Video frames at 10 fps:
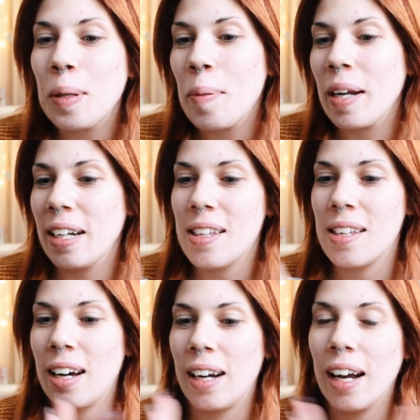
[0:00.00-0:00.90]
per
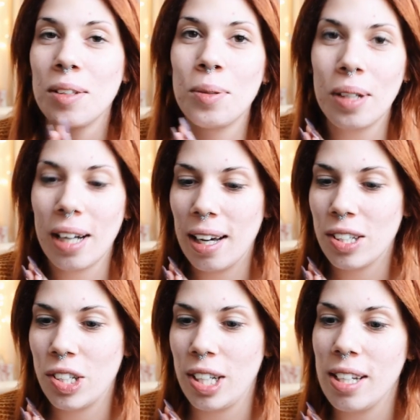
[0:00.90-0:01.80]
iniziare a
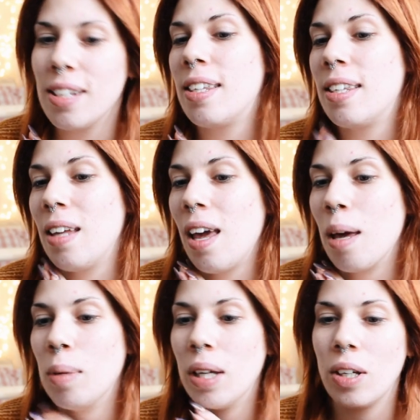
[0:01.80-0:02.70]
truccarci
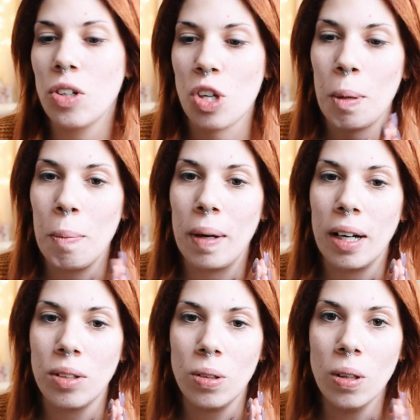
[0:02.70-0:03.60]
insieme. Io ho già
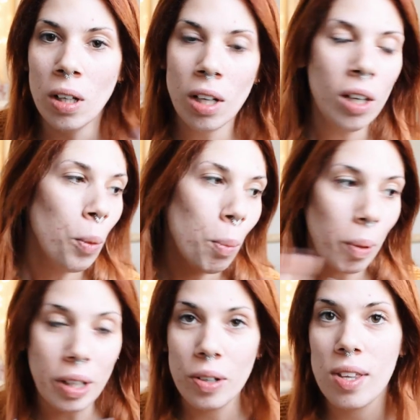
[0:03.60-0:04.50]
preparato un
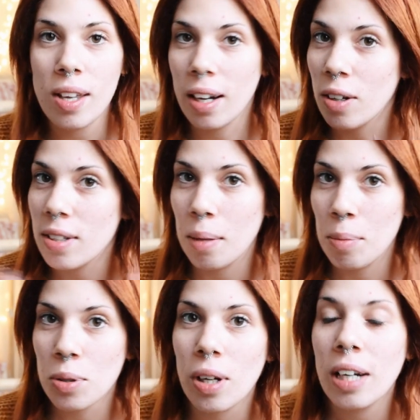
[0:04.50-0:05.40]
po' di cosine, cose che
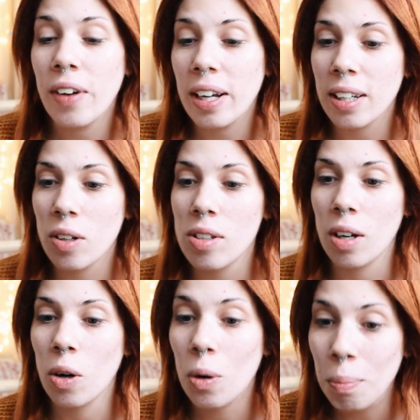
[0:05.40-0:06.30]
mi sono arrivate, cose
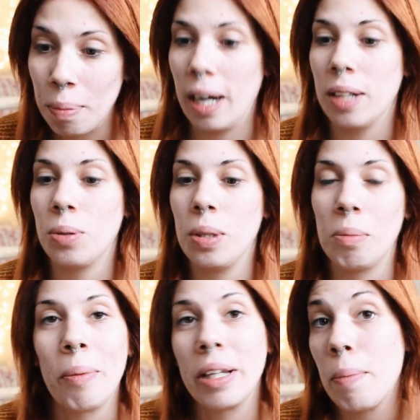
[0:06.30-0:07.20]
che ho comprato
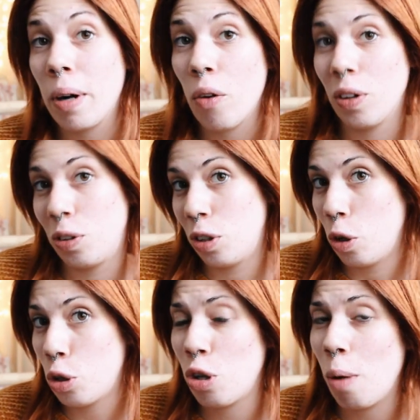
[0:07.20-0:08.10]
ultimamente perché ho fatto
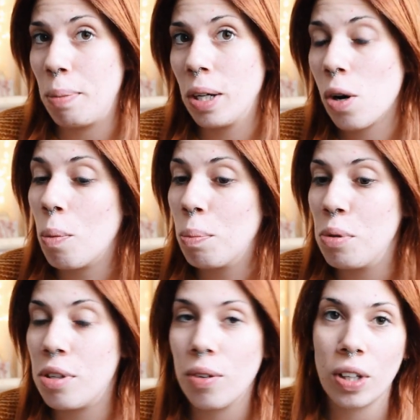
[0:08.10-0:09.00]
dello shopping
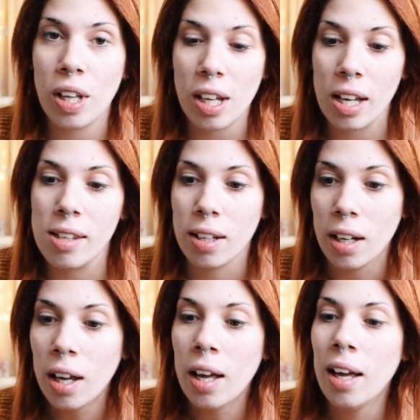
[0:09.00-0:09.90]
compulsivo da
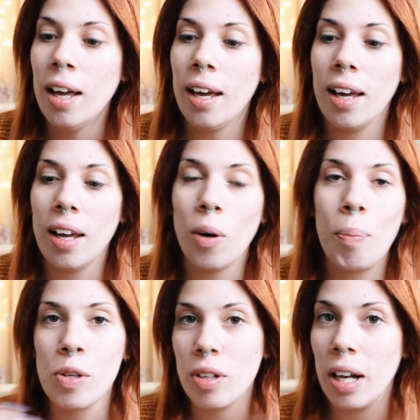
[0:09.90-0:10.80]
NYX e ho
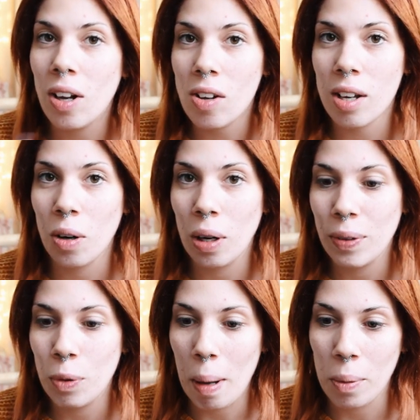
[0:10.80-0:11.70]
preso delle cose che non
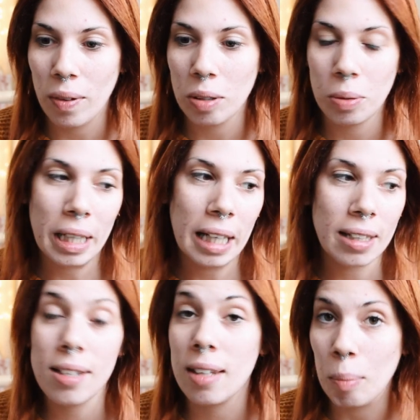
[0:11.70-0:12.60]
avevo mai provato, quindi le
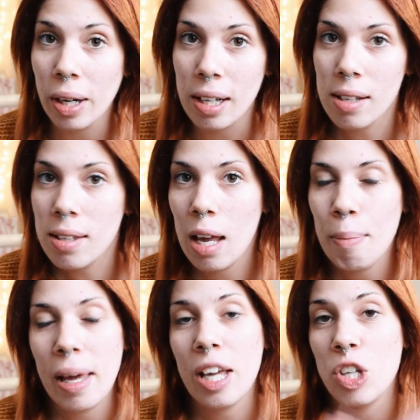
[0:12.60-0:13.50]
testiamo anche
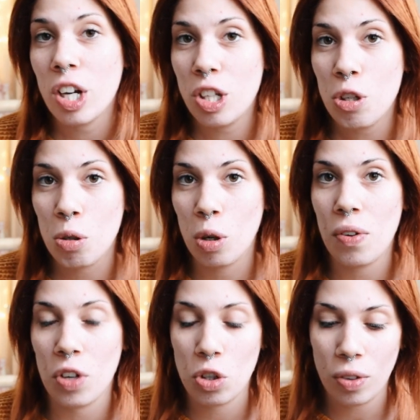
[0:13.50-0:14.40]
insieme e già che ci sono
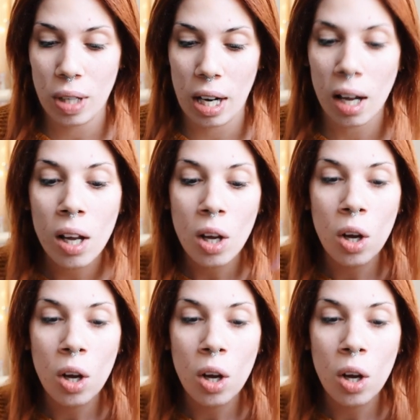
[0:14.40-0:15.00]
vi faccio vedere